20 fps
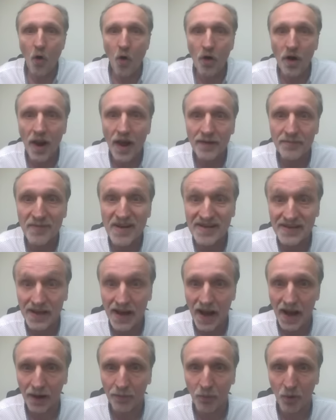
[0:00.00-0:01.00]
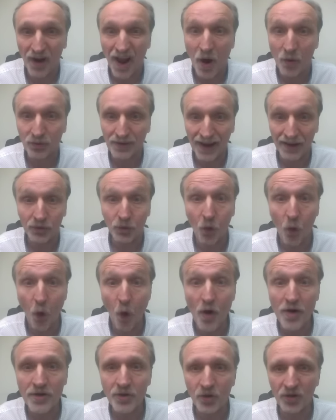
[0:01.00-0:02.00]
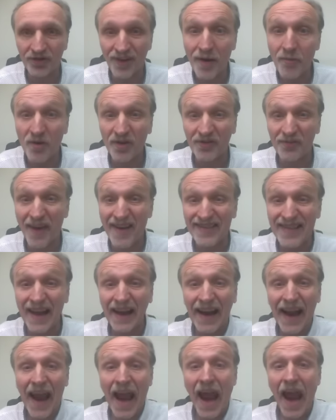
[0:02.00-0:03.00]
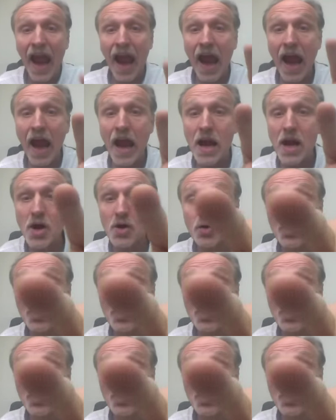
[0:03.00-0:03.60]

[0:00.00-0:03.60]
Hola mis herborautas, hoy nos vamos a meter en